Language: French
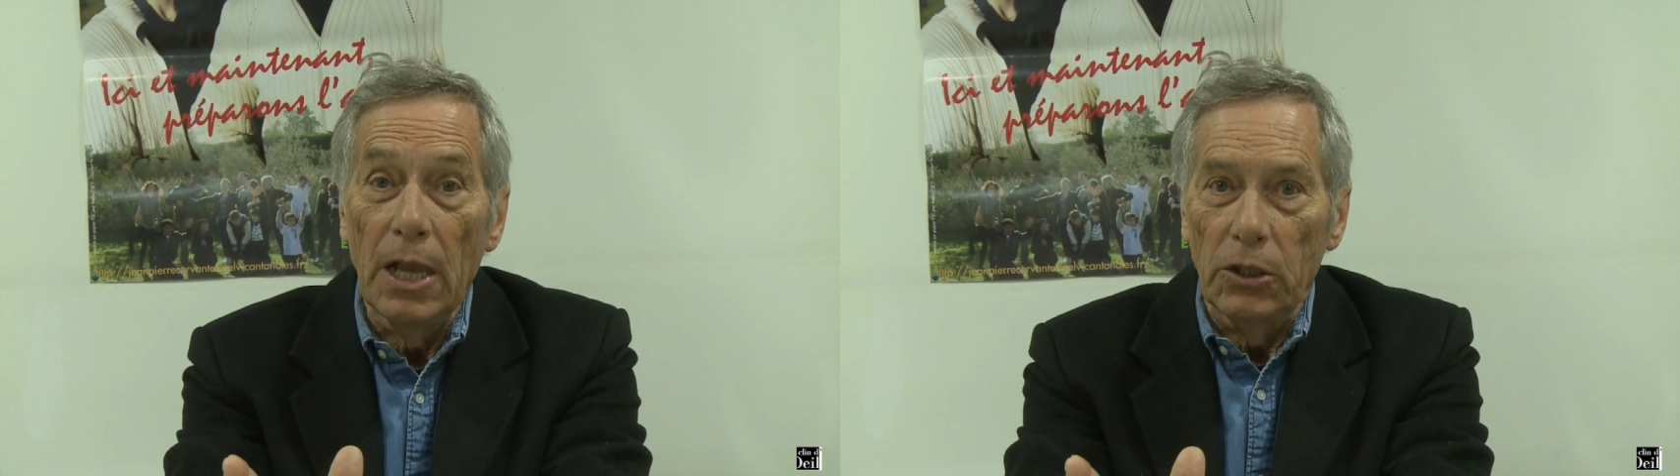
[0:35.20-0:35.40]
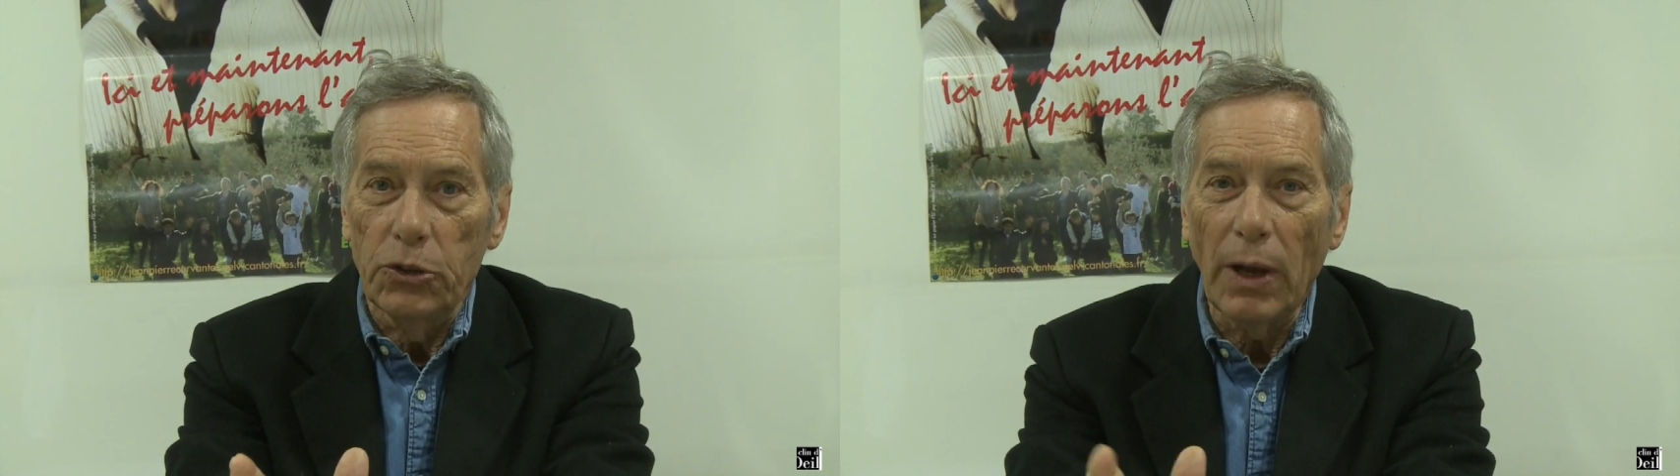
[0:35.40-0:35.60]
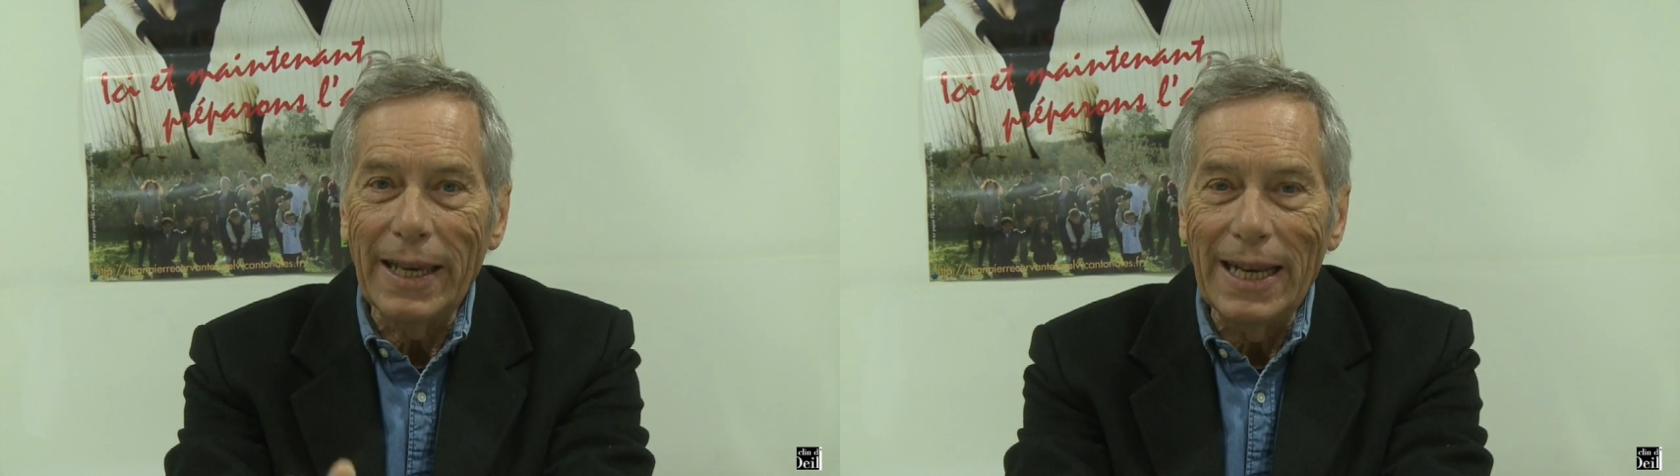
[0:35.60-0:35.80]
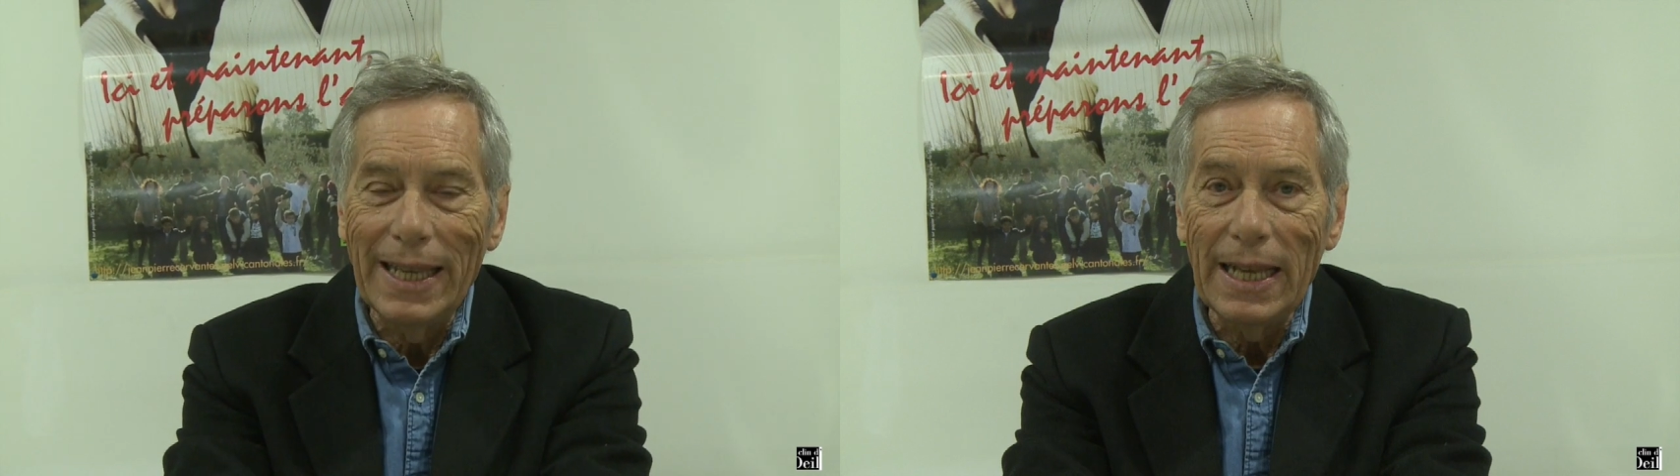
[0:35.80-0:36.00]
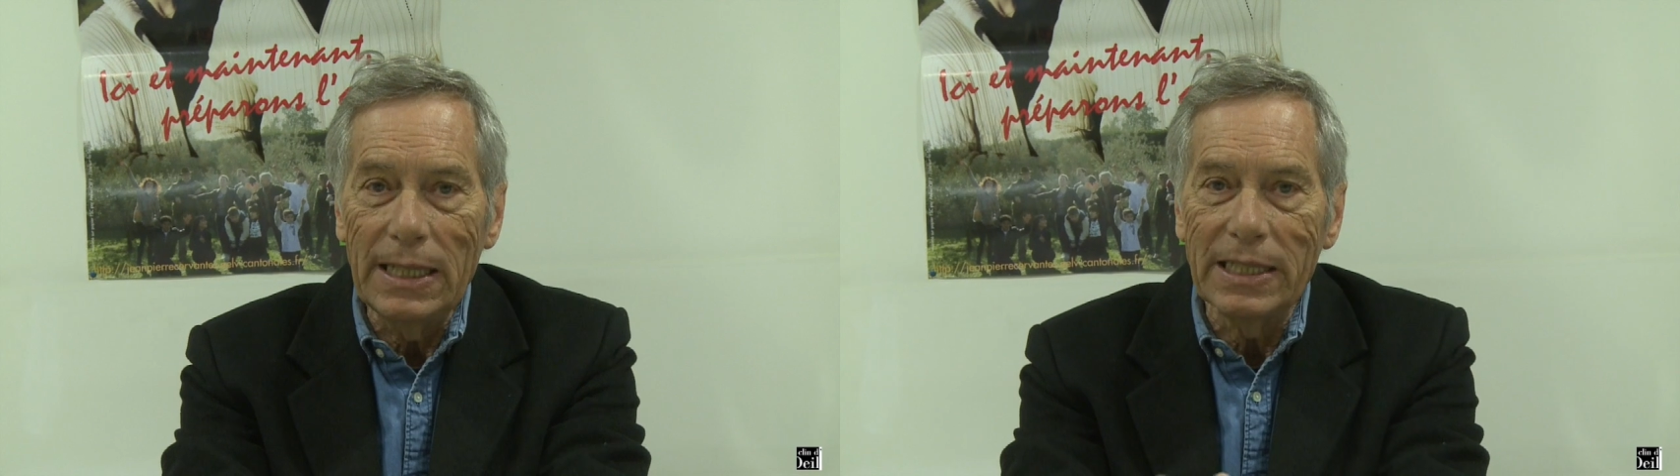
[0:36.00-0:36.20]
sera
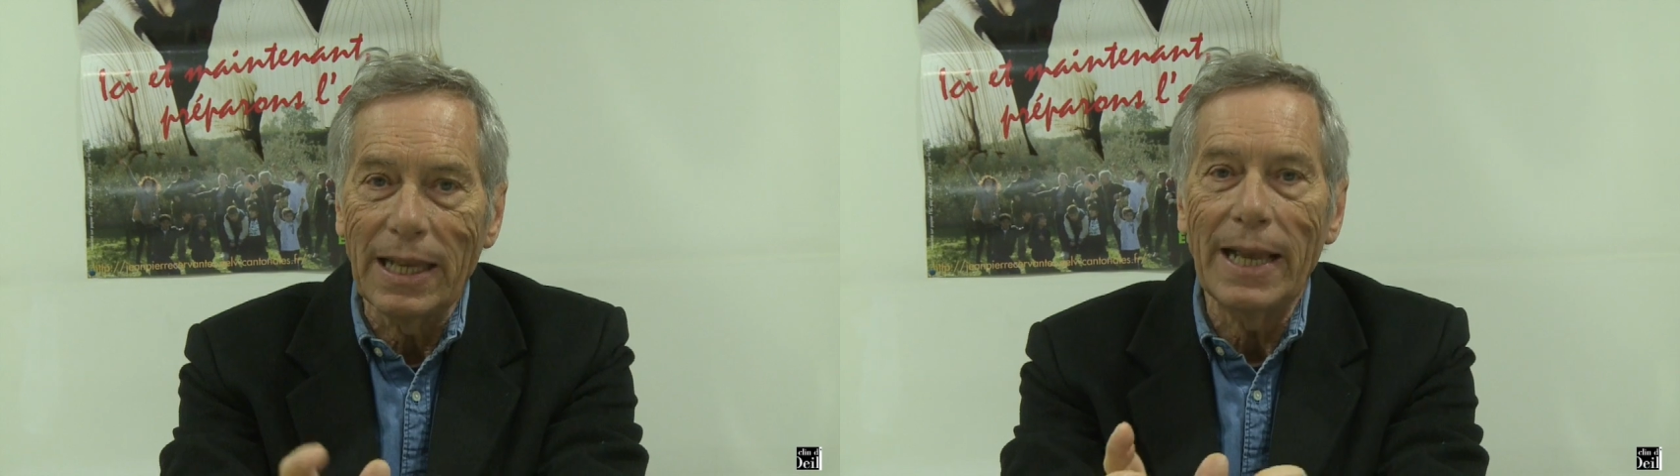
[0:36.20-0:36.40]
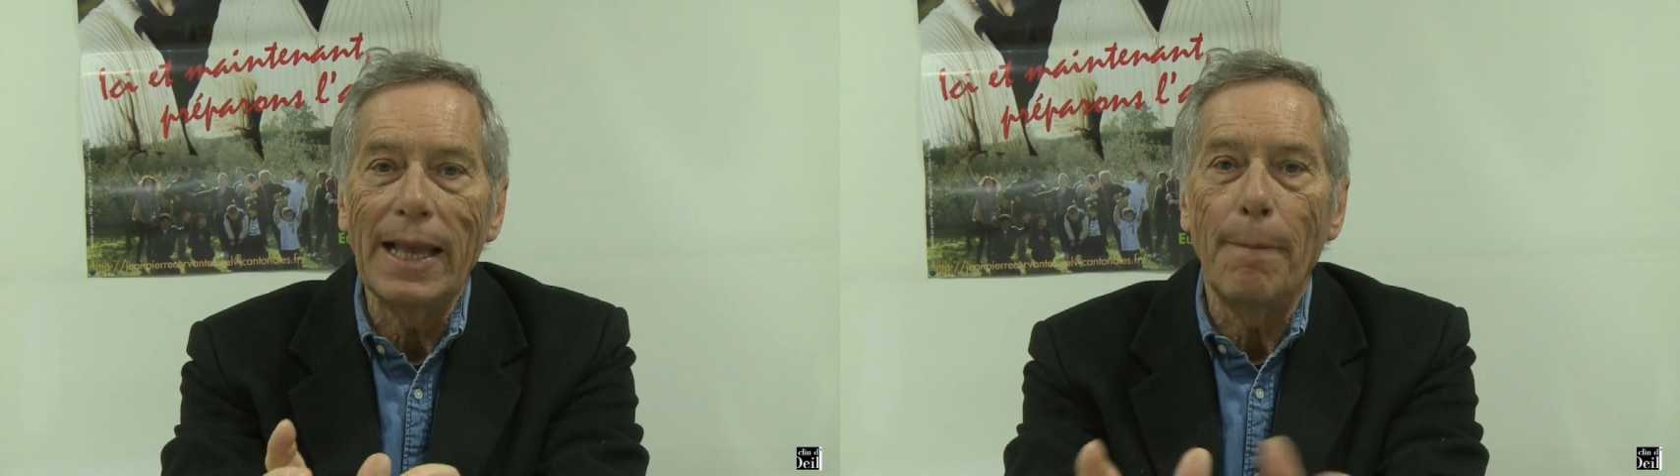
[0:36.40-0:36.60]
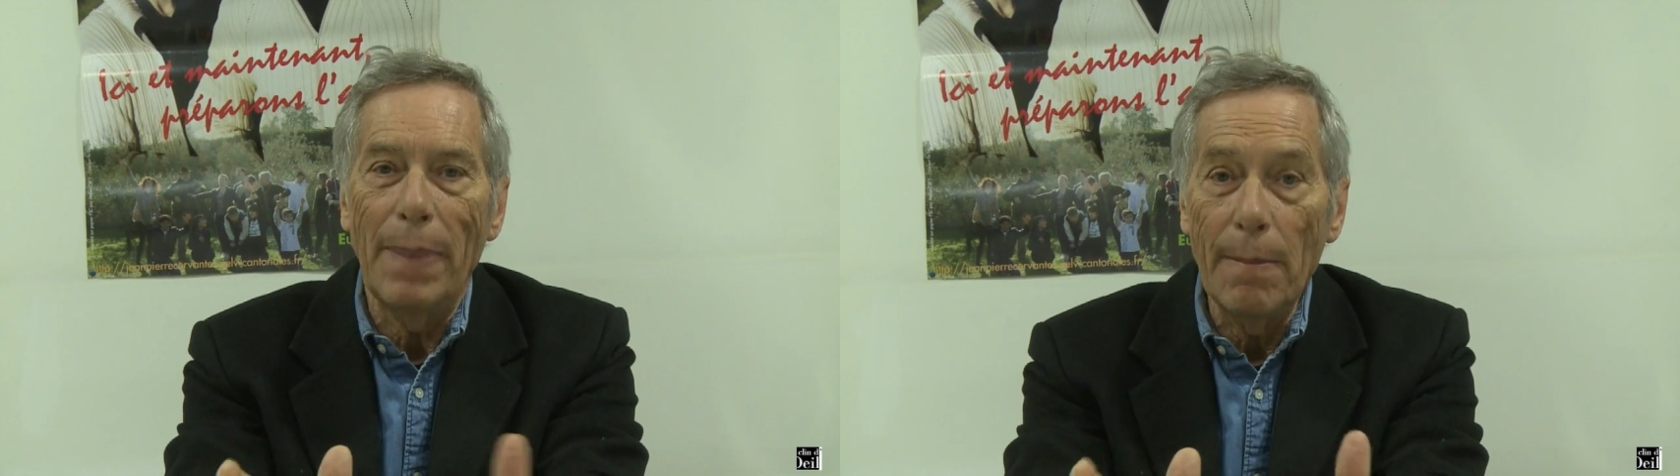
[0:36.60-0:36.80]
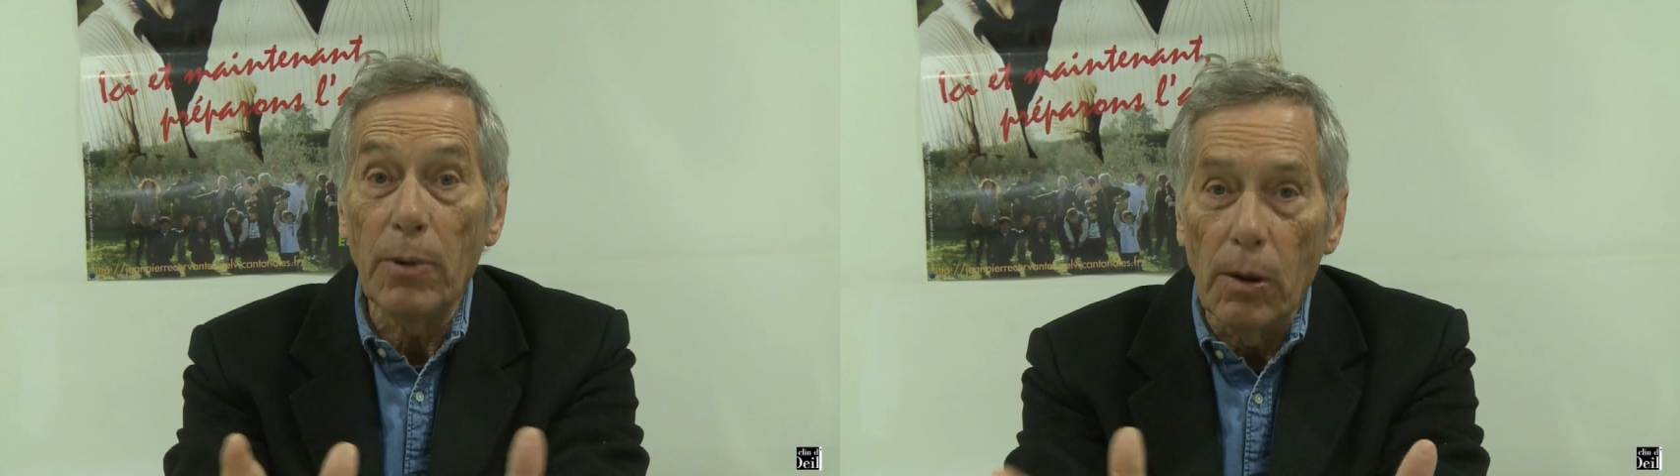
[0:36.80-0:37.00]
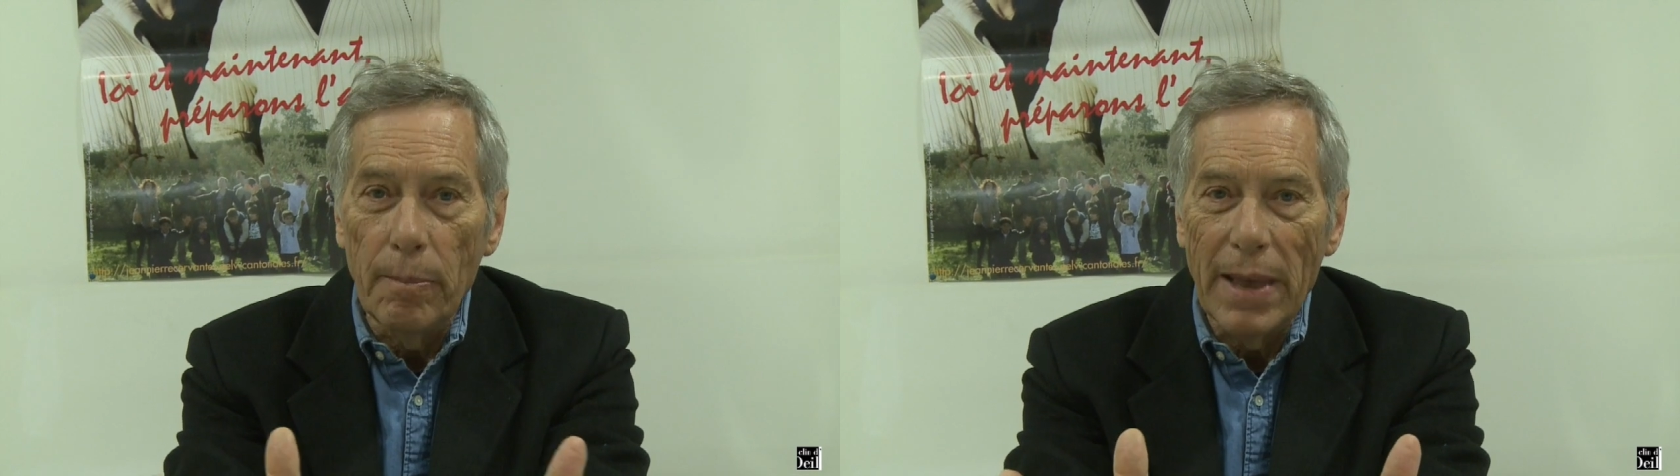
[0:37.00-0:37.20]
quelqu'un qui sera
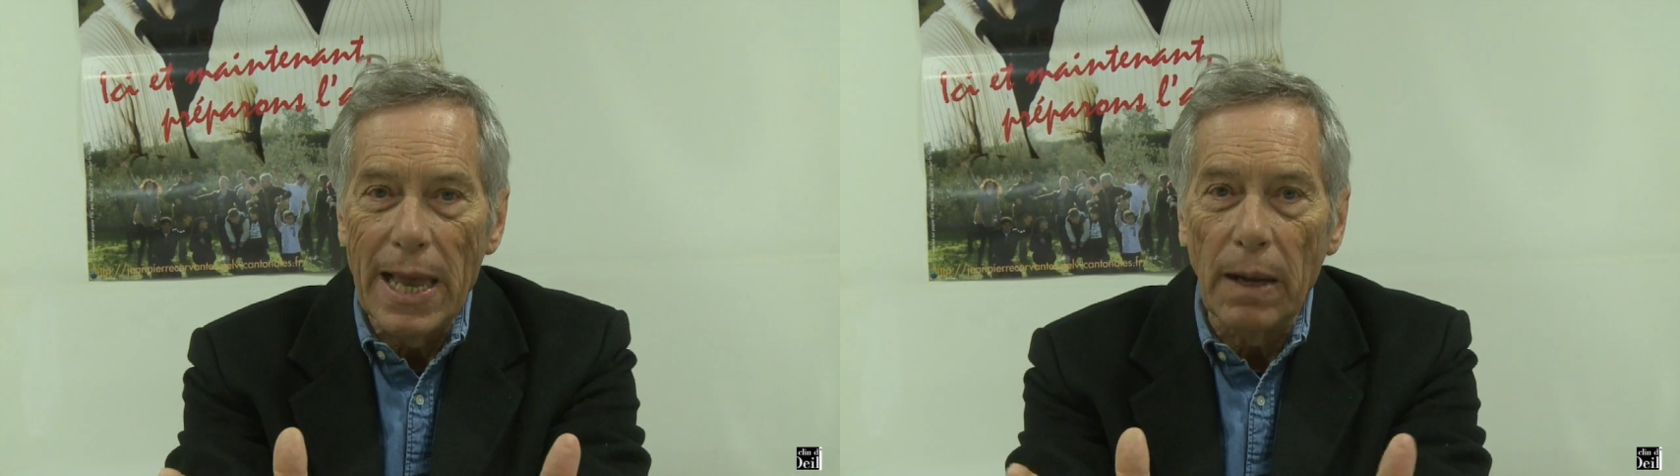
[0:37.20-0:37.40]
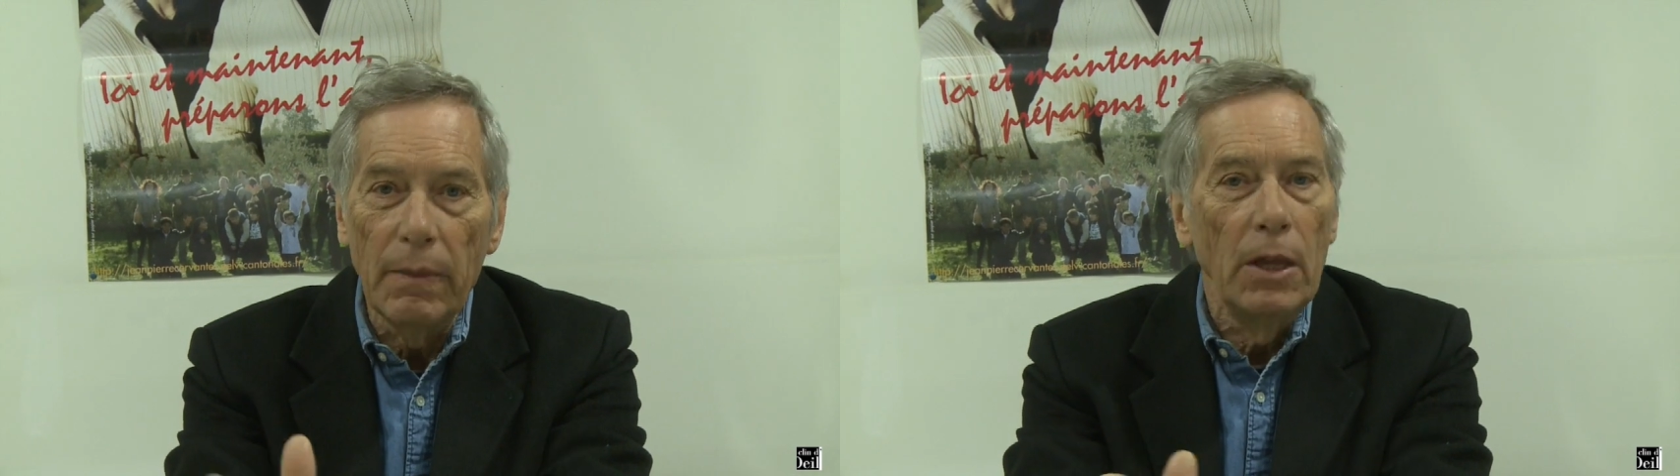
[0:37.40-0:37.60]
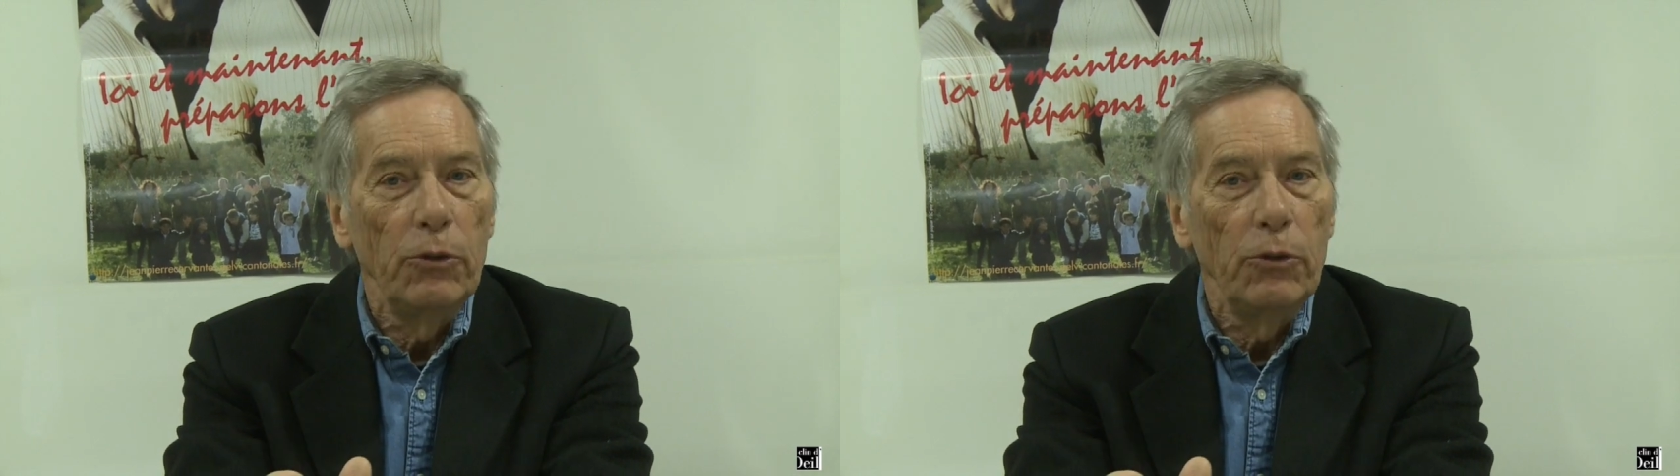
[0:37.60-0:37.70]
capable, comme maire,